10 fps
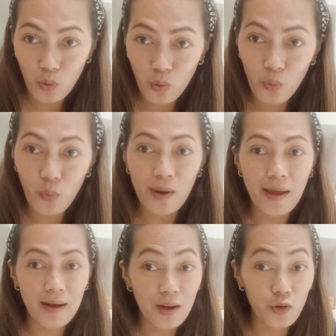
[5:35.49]
kung
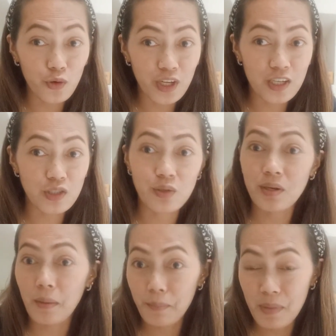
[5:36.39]
wala kang connection
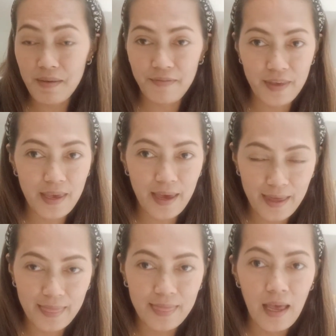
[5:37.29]
ng BVN.